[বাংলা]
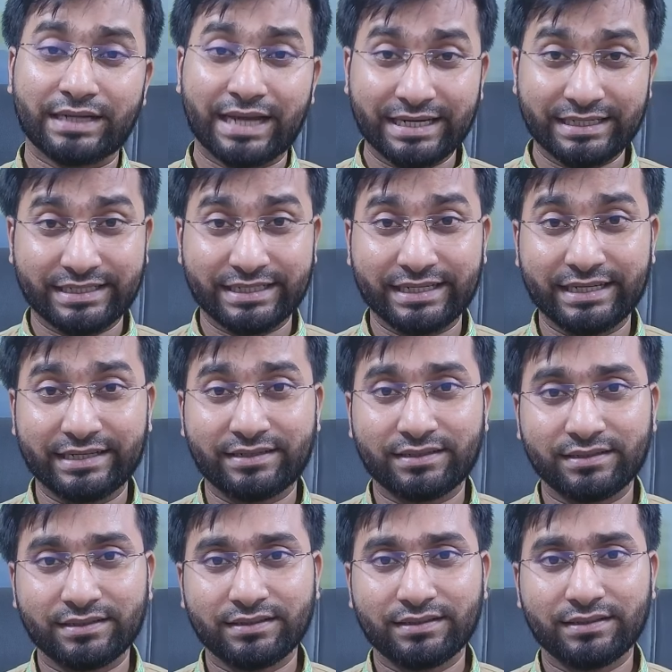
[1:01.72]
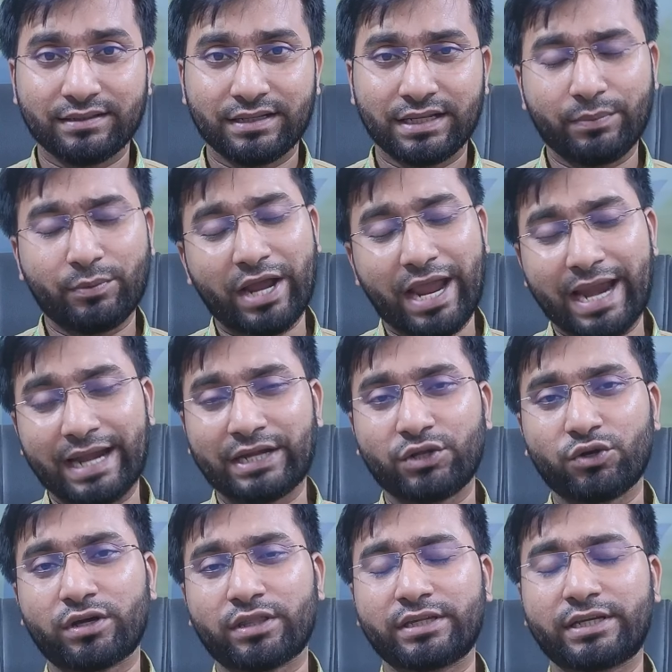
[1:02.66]
নাইট্রেট এবং
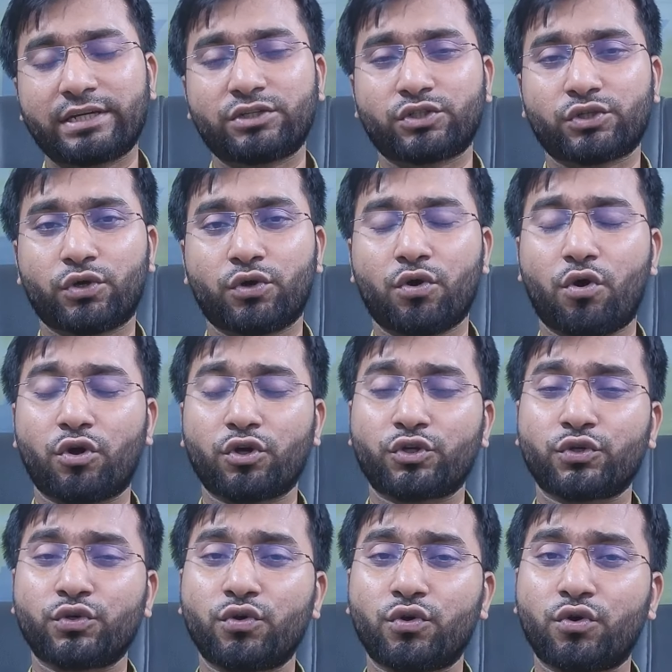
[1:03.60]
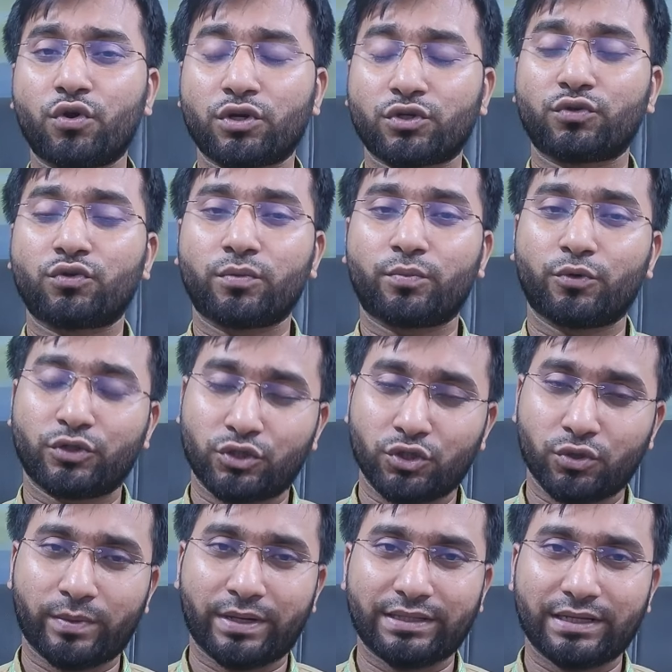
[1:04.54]
অ্যান্টিঅক্সিডেন্ট সহ অসংখ্য অসংখ্য
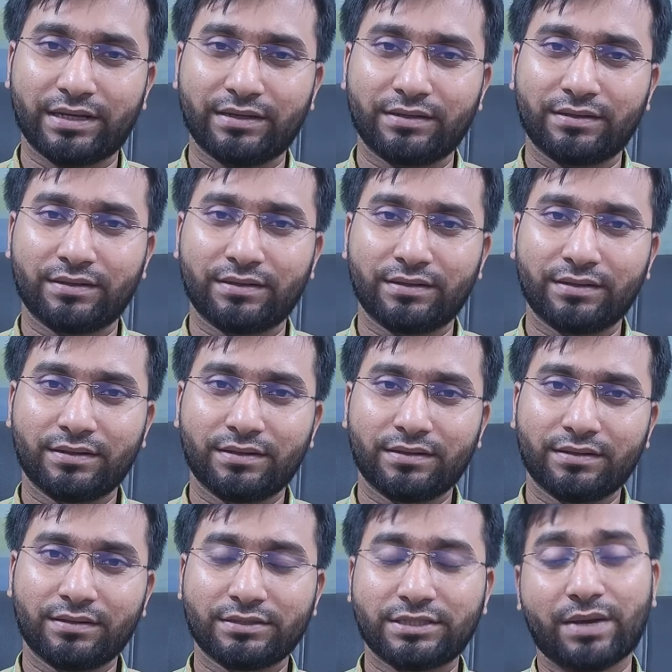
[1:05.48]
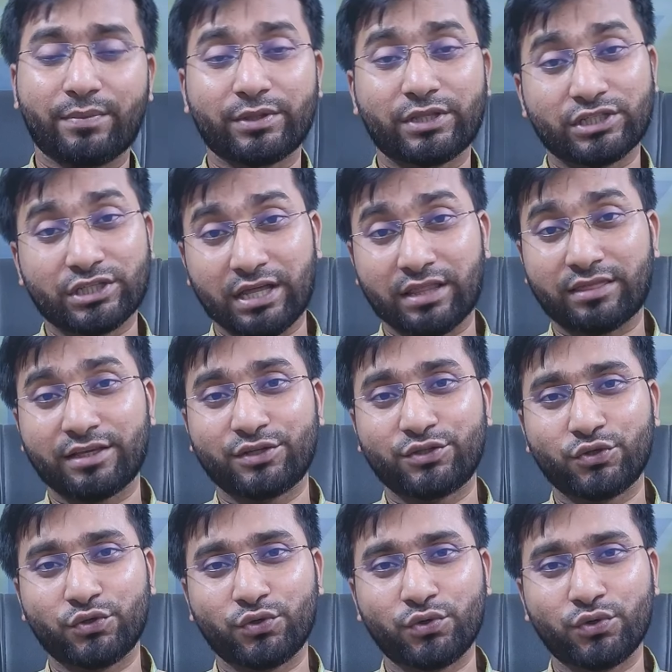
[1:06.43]
পুষ্টি উপাদান যা আমাদের স্বাস্থ্যের
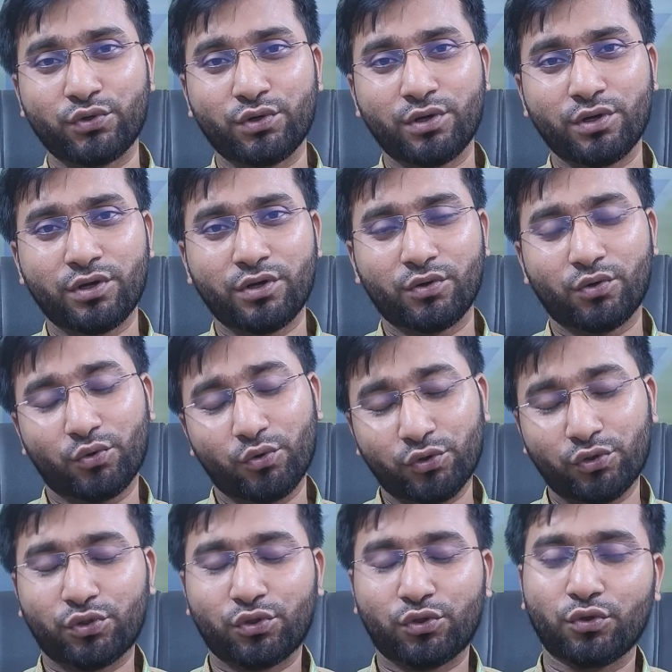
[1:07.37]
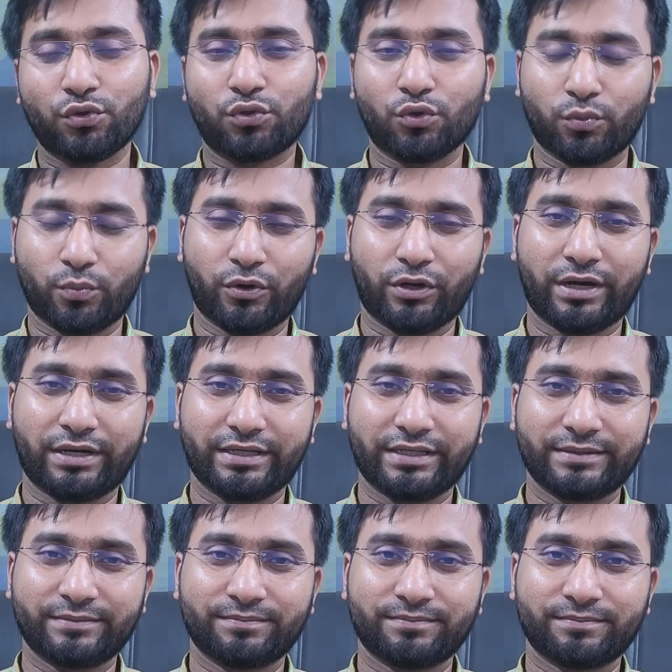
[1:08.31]
জন্য অত্যন্ত
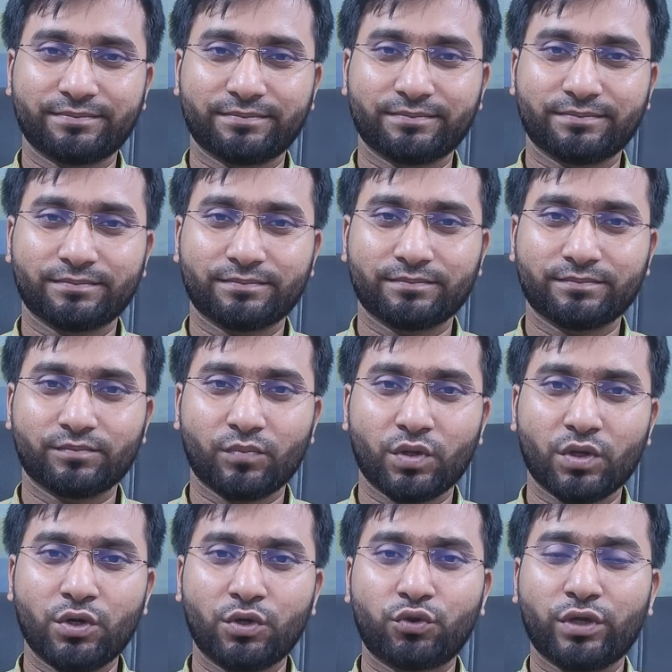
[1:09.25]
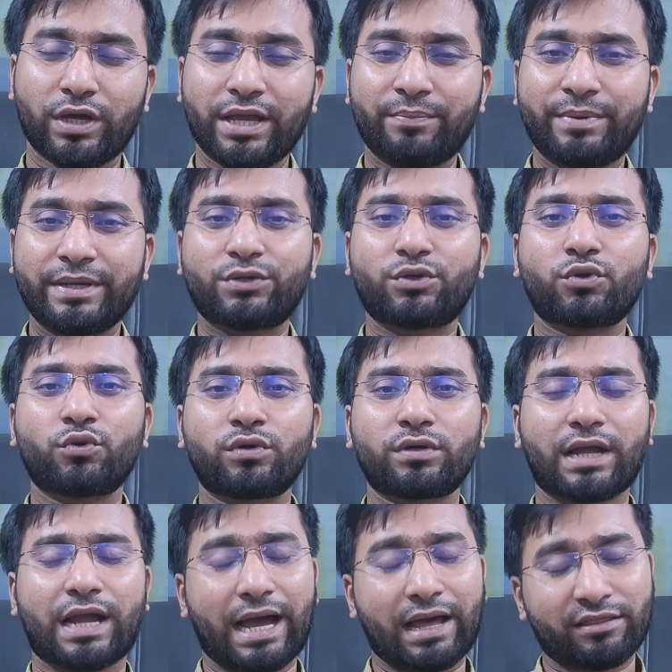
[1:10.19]
উপকারী তো এই বিটরুট
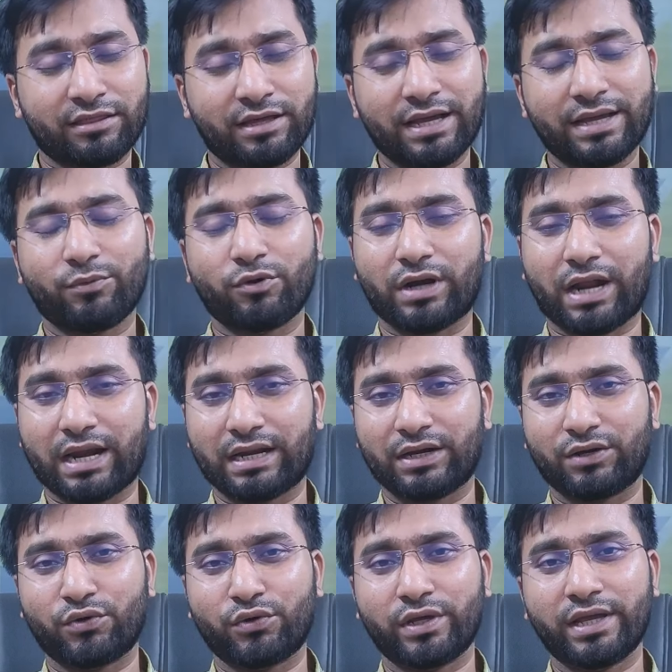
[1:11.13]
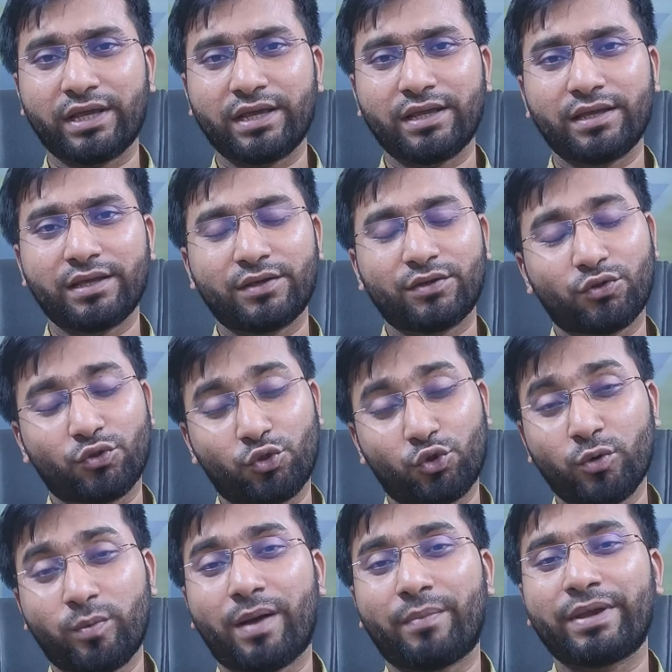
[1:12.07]
কাঁচা এবং রান্না করে
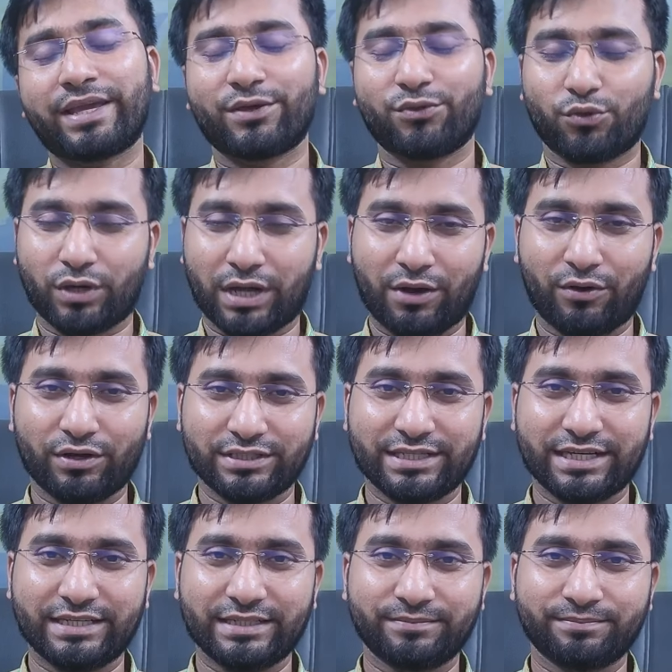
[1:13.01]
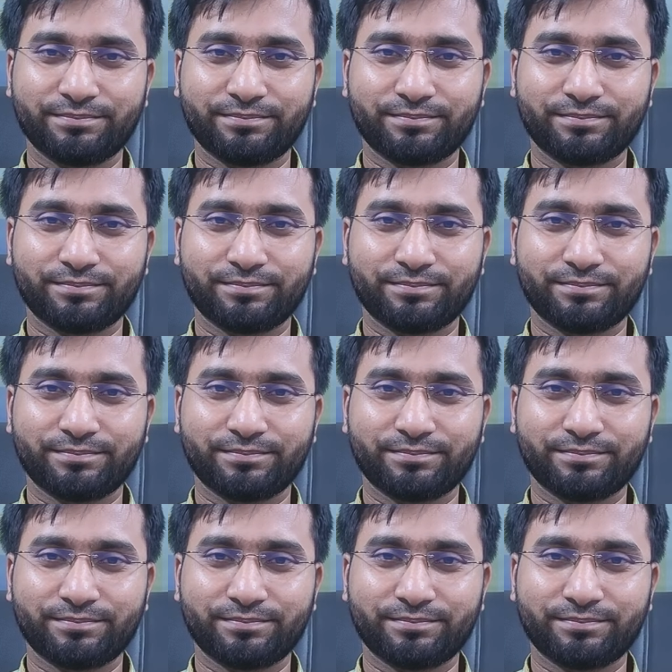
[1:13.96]
দুইভাবেই কিন্তু খাওয়া যায়